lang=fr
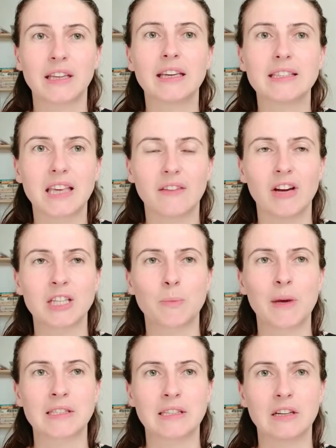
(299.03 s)
Et qu'est-ce qui va se
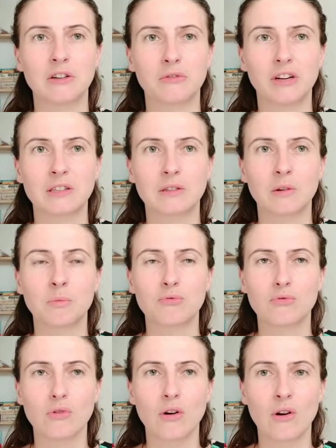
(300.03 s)
passer en fait
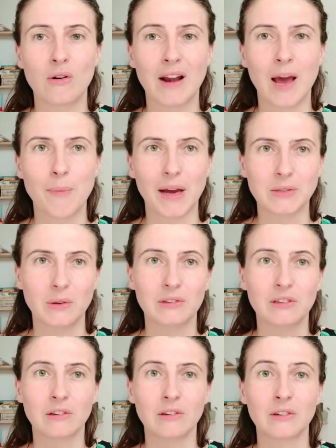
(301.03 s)
pour euh, la
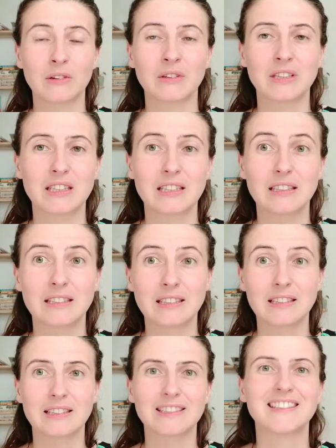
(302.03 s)
personne euh, qui,
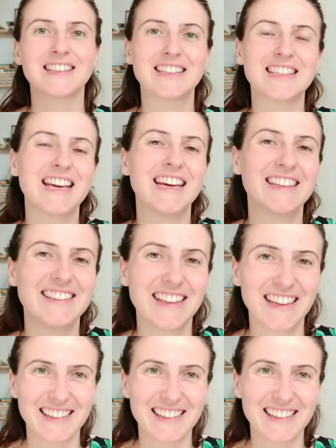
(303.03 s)
est aidée,